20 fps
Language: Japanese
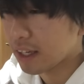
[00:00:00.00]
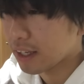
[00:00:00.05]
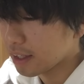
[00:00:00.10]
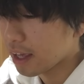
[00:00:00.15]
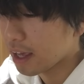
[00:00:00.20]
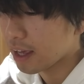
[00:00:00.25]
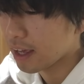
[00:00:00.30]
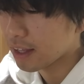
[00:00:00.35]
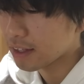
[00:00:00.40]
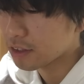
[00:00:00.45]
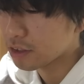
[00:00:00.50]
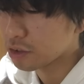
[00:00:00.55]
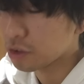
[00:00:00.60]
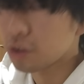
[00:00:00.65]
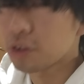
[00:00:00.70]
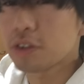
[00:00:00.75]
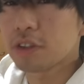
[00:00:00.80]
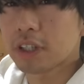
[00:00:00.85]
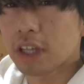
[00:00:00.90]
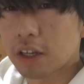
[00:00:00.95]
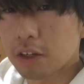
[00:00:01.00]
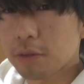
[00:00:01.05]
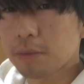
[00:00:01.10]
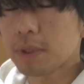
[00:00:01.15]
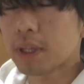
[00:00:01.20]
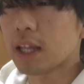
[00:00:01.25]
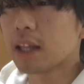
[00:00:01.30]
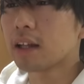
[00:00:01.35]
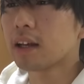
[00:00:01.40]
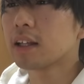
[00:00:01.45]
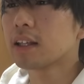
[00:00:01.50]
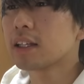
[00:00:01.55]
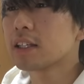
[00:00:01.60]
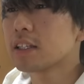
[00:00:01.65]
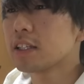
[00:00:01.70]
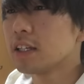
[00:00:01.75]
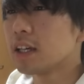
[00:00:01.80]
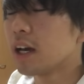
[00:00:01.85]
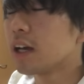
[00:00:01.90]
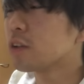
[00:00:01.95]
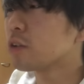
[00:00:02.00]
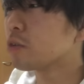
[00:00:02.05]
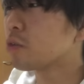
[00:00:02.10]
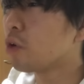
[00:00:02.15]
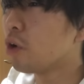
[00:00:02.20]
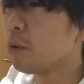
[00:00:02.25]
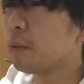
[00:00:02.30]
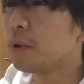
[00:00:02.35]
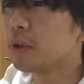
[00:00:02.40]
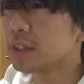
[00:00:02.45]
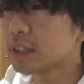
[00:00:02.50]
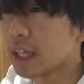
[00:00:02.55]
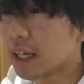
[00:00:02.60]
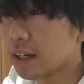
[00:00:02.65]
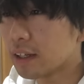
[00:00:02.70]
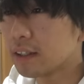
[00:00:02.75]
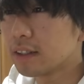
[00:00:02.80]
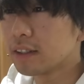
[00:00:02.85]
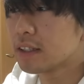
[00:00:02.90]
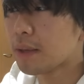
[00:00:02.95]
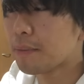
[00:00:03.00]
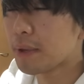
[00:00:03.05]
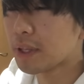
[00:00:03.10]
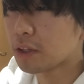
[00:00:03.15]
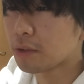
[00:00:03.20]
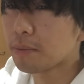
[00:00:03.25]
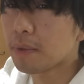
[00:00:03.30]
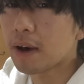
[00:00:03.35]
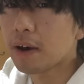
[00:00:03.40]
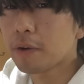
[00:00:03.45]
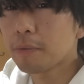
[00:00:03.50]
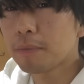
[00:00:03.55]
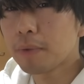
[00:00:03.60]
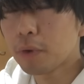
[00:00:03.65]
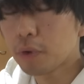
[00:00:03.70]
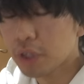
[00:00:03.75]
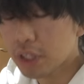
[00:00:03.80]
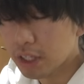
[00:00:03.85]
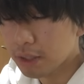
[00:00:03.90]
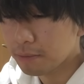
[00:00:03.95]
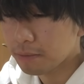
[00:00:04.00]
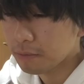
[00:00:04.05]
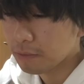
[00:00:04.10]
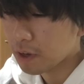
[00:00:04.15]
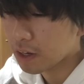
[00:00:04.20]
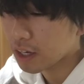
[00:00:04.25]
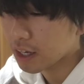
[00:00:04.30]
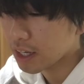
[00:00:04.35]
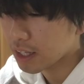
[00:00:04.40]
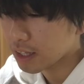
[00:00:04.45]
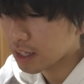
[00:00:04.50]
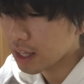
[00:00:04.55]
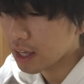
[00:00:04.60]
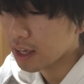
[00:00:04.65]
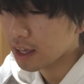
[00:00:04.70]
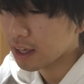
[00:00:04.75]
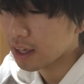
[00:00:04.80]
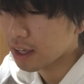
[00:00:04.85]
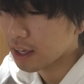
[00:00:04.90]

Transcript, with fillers: えー、ずっと続けるみたいな形あと攻防戦攻めと守りに分かれて、